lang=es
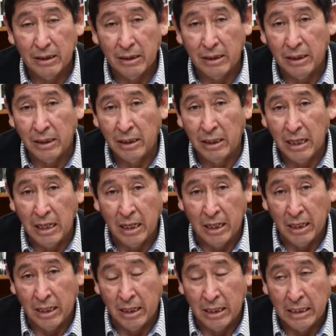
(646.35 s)
y
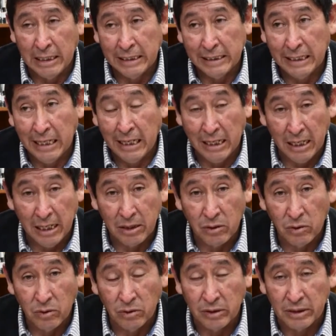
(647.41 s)
al
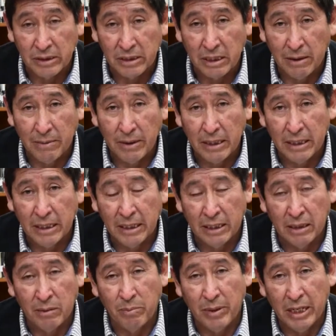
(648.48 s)
lado estaba
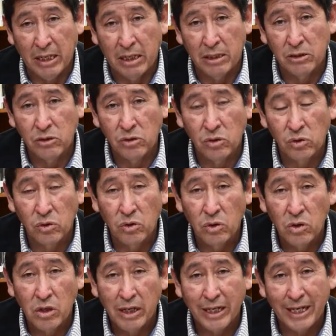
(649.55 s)
el Palacio
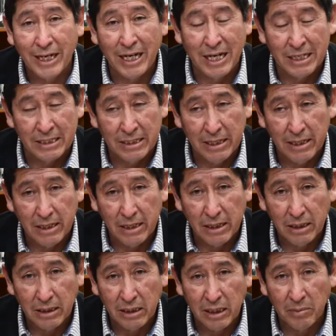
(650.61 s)

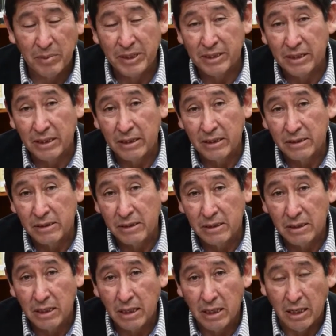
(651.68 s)
Casana que
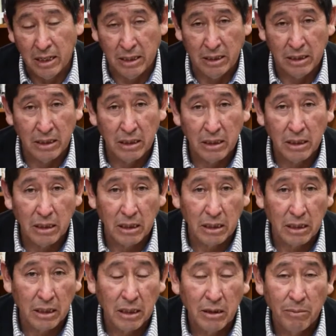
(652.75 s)
pertenecía al
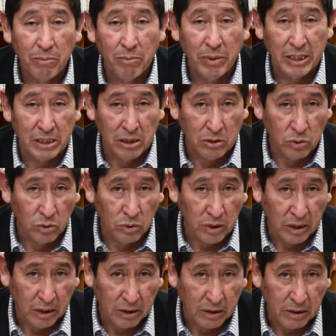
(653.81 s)
Inca
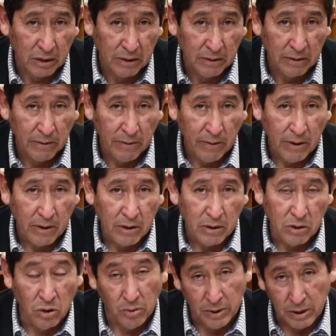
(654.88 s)
Pachacútec,
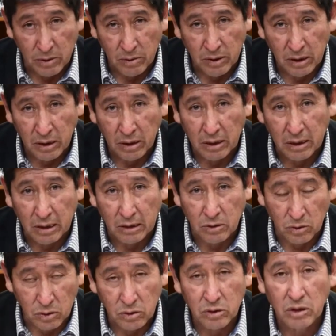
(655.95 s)
noveno Inca,
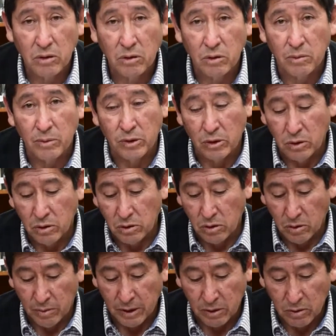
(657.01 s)
conocido como
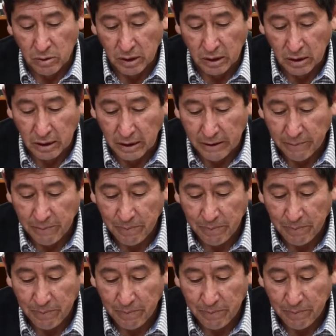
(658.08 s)
noveno Inca.